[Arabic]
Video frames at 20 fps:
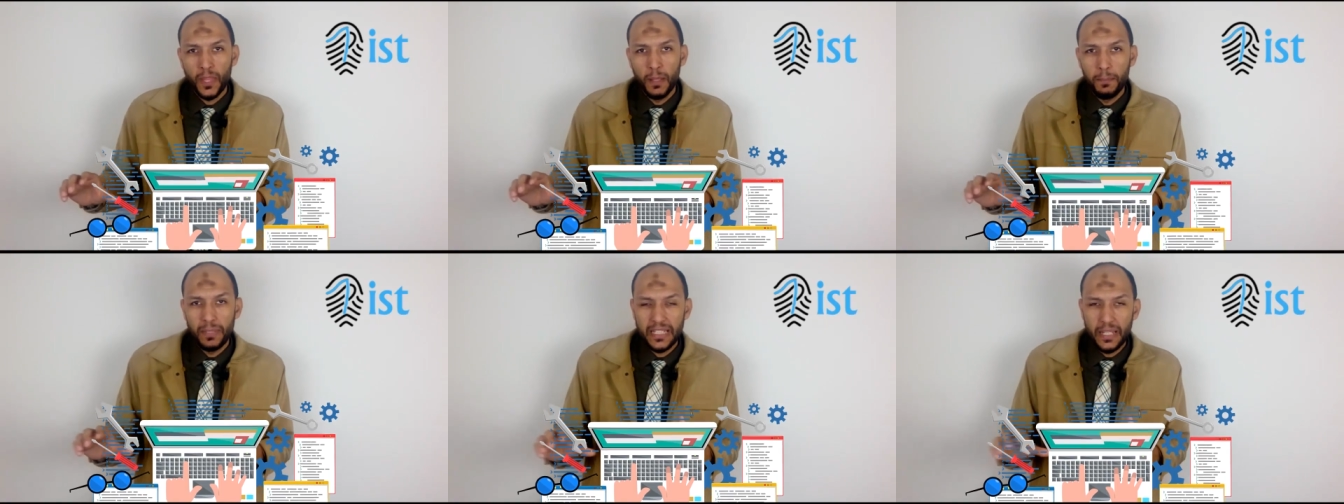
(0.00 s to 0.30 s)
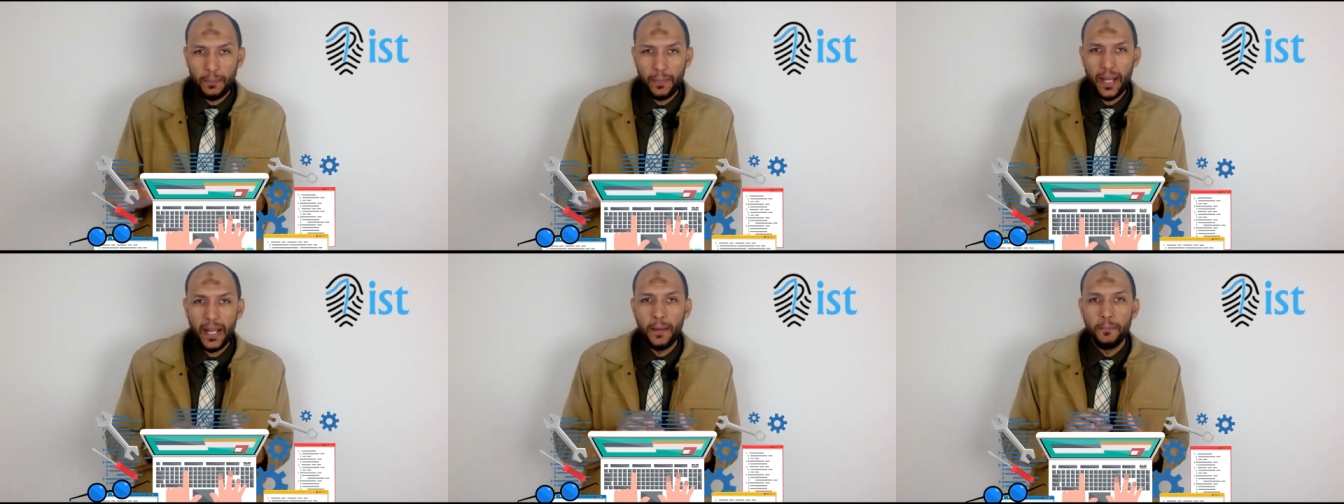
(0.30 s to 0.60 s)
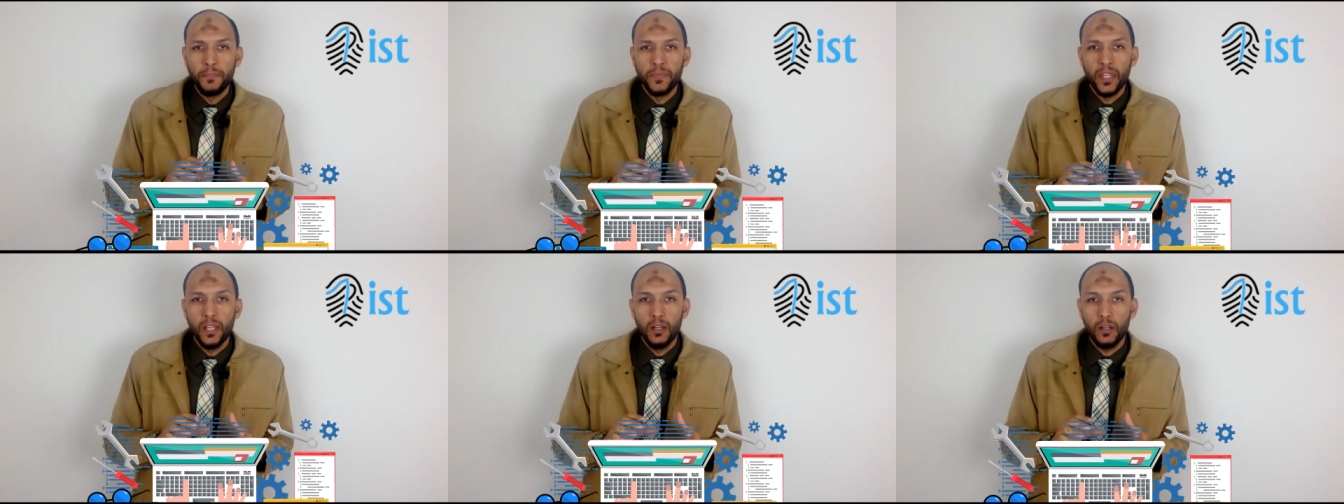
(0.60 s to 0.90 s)

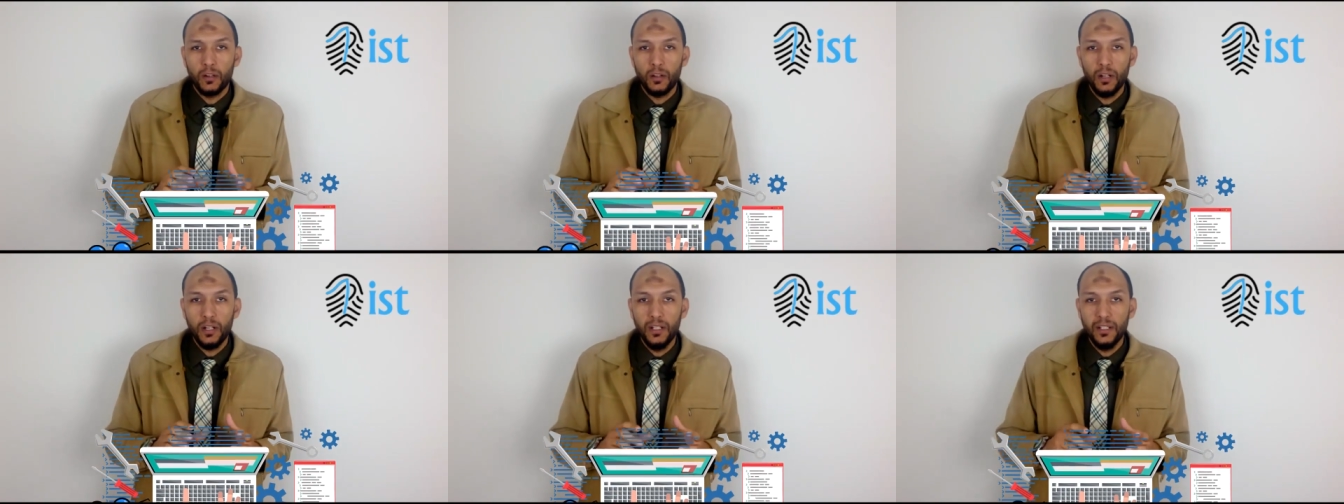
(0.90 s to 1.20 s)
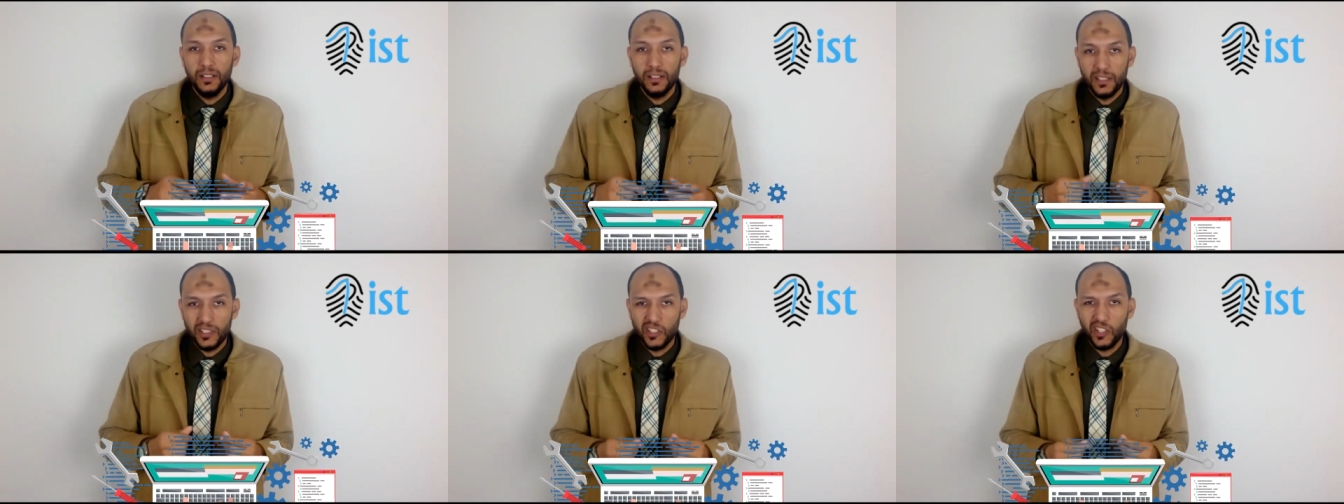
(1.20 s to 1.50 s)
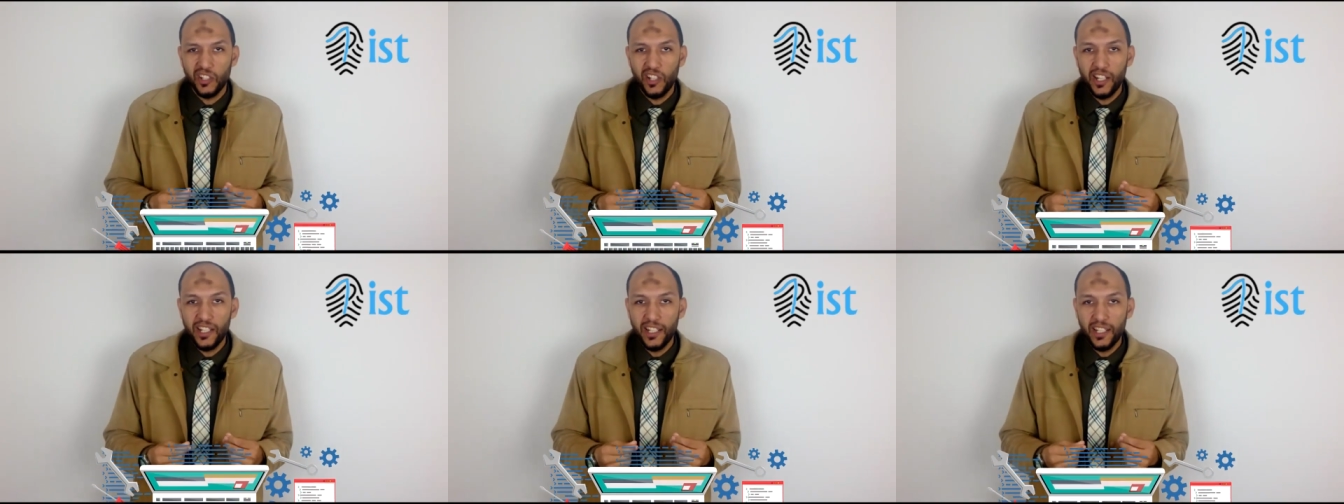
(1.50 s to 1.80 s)
بتبقى راجل
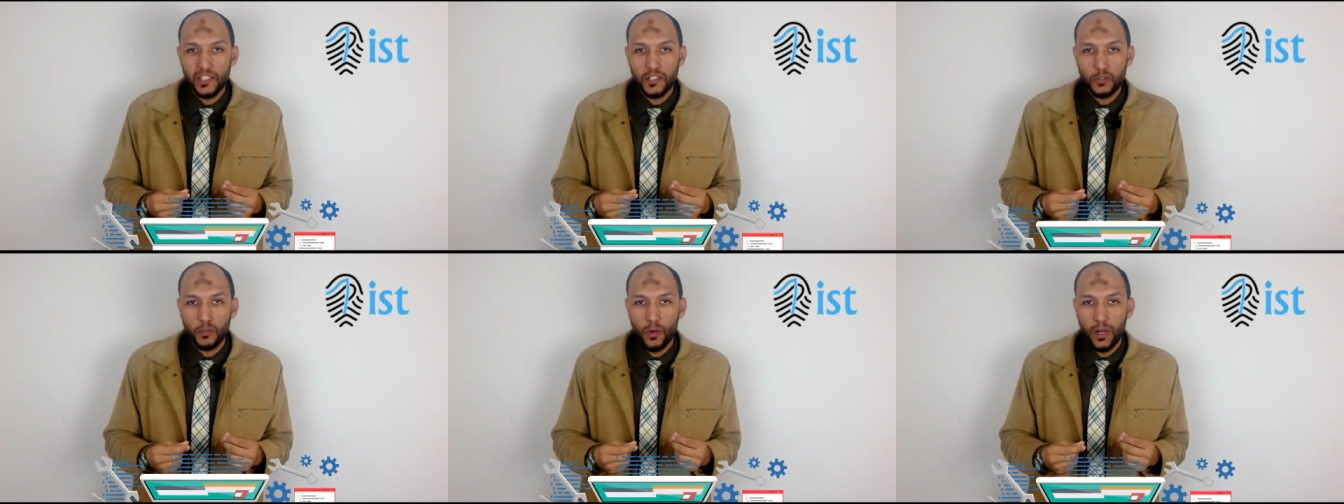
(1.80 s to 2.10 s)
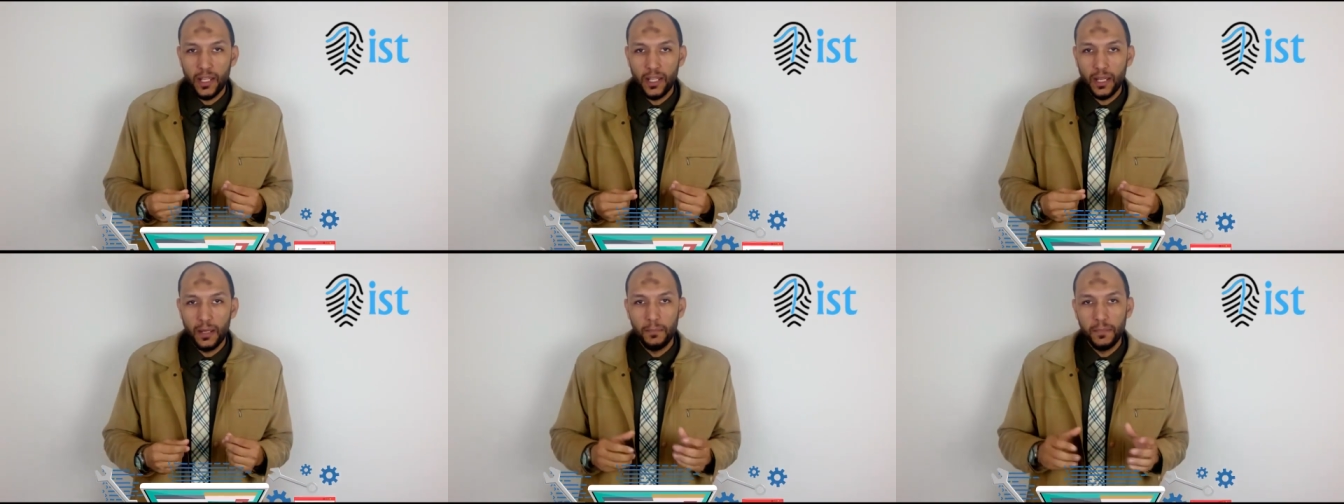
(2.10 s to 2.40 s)
صنايعي شويه